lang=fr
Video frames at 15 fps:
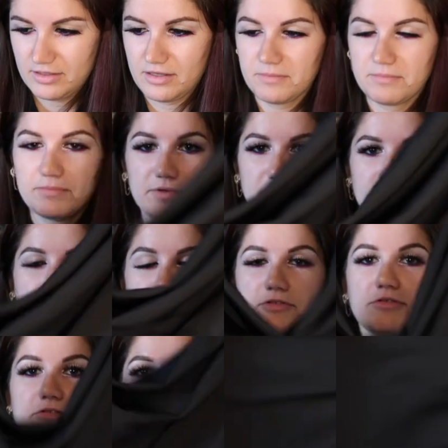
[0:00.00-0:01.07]
Hop. Donc
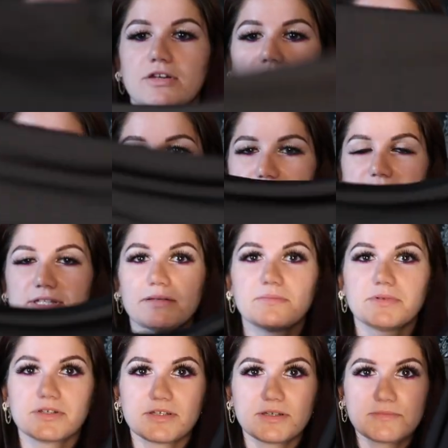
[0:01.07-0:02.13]
du coup c'est une robe toute
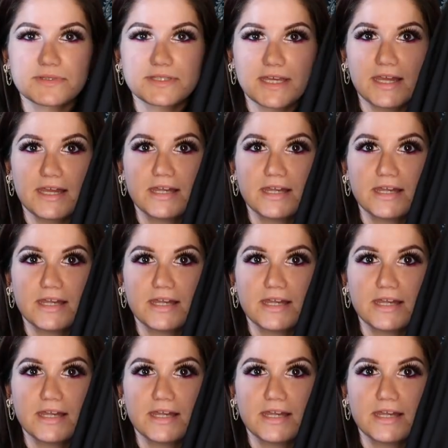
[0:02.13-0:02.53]
simple comme ça,